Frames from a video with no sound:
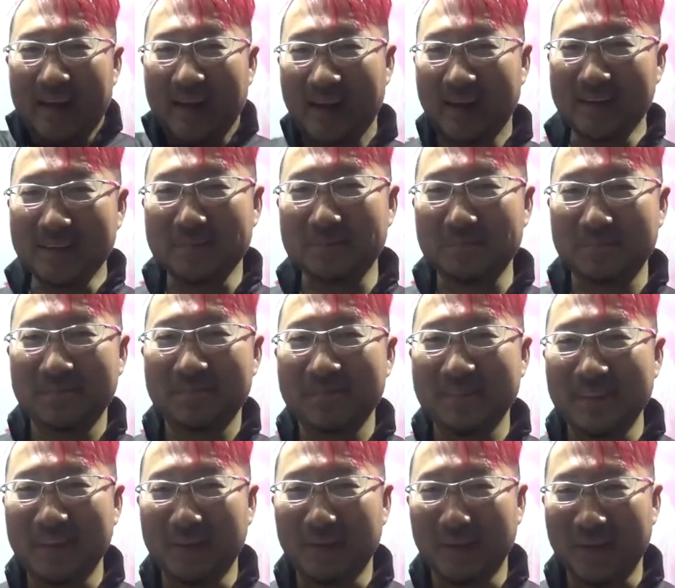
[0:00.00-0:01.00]
はい、
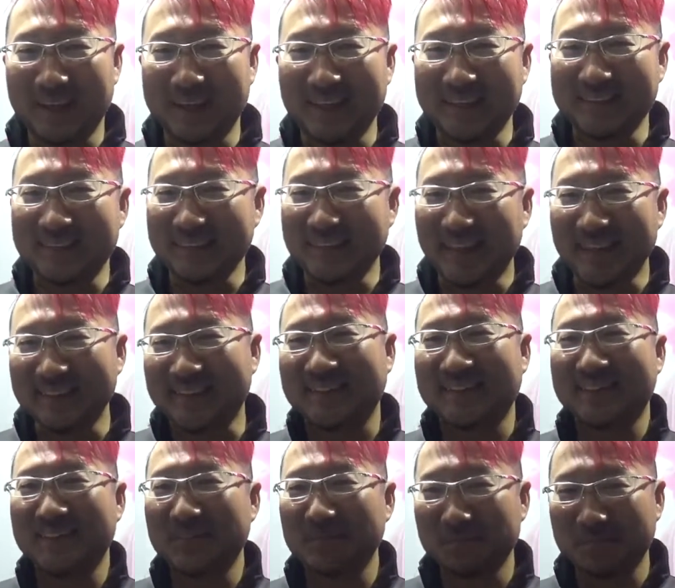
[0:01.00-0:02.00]
俺たちで
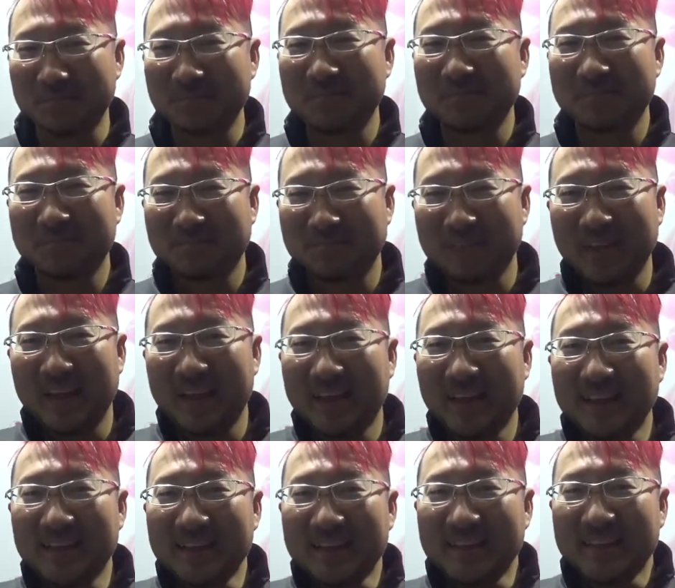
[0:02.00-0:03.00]
す。
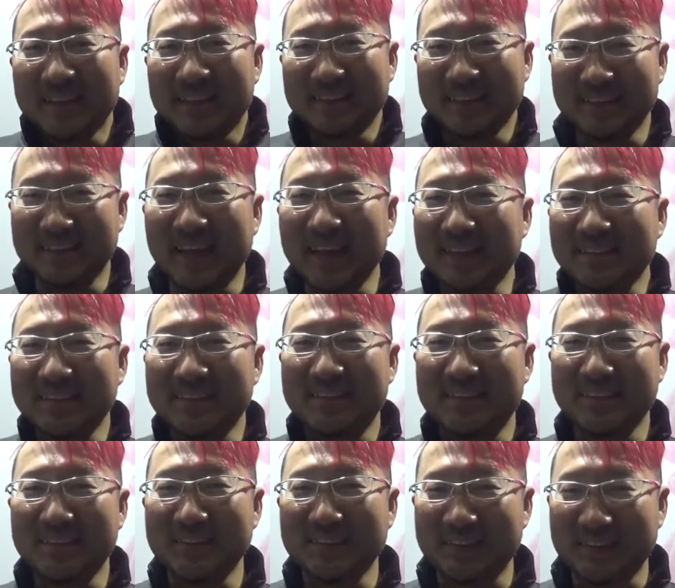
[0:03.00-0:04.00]
にせん
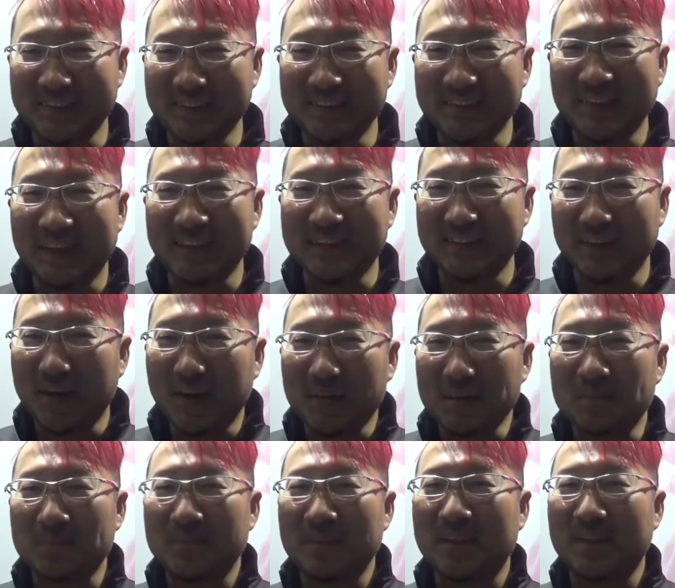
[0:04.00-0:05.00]
じゅうきゅうねんの
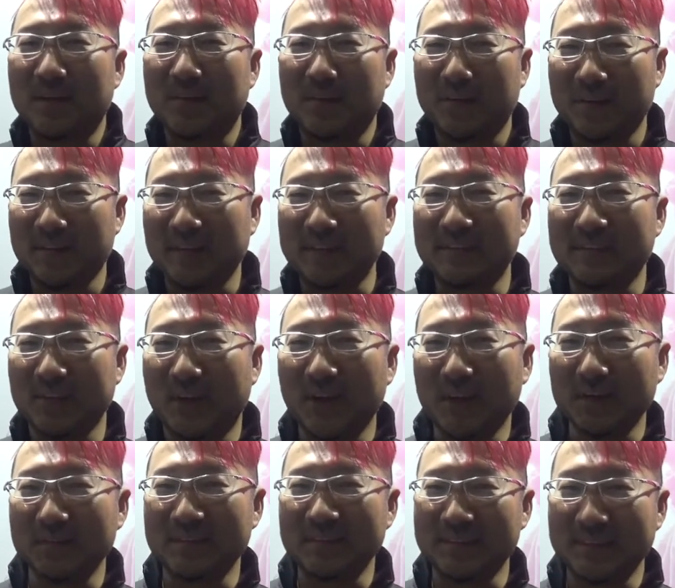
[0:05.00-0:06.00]
俺たちの
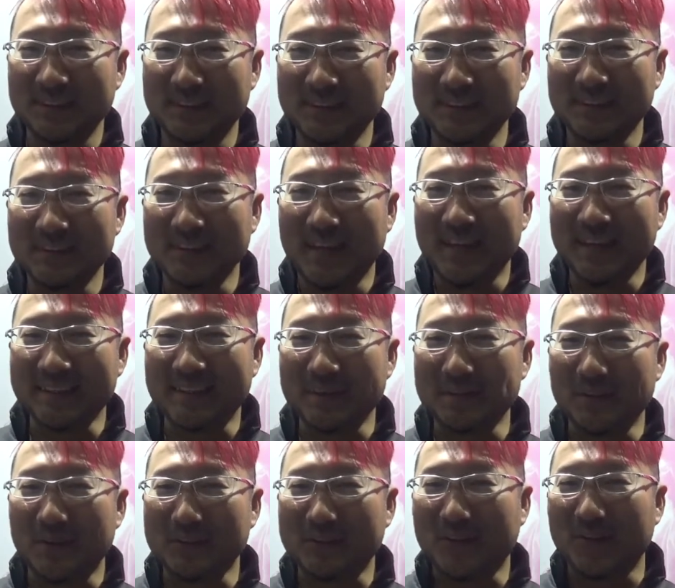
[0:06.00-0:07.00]

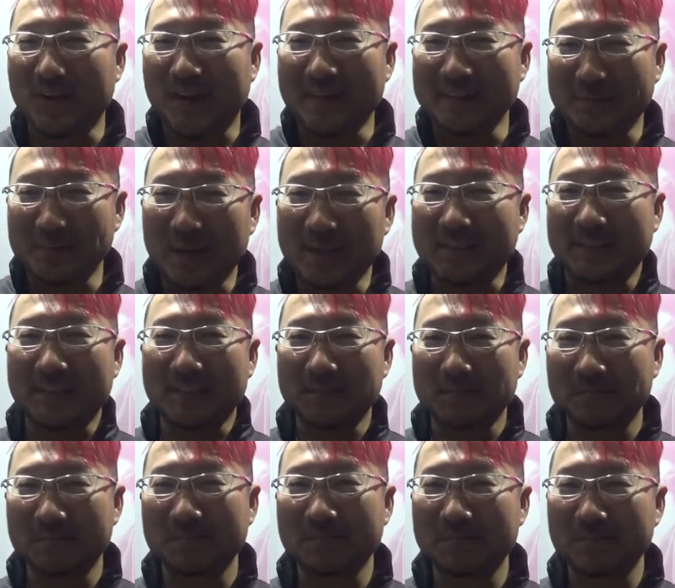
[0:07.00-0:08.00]
ニューアイテムを紹介します。
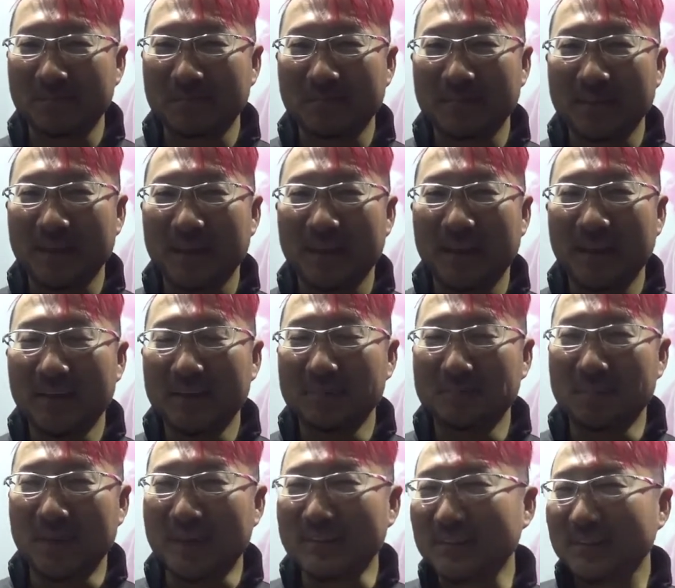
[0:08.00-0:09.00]

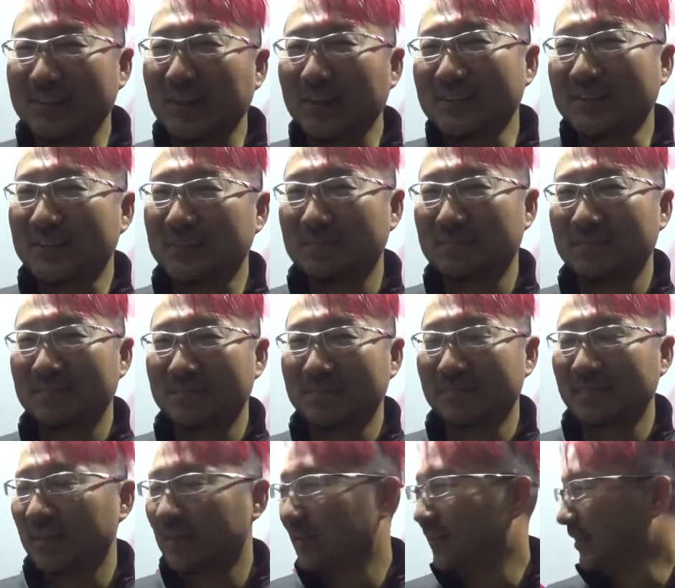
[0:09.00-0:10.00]
まず一つ、
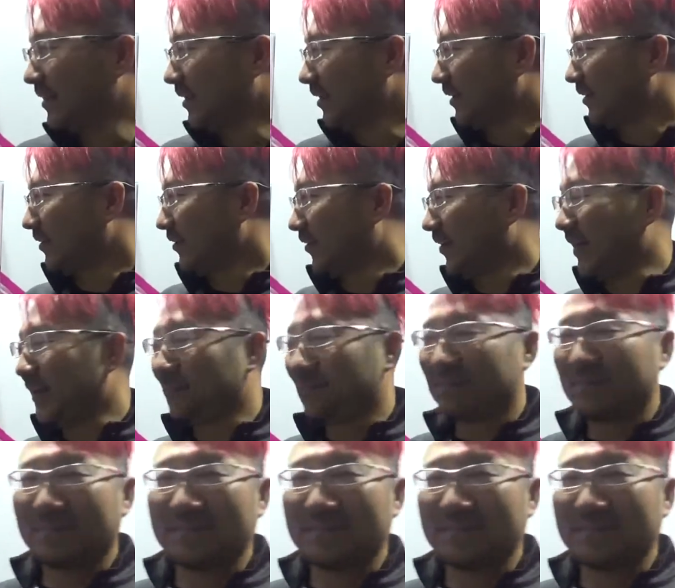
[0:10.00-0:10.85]
これ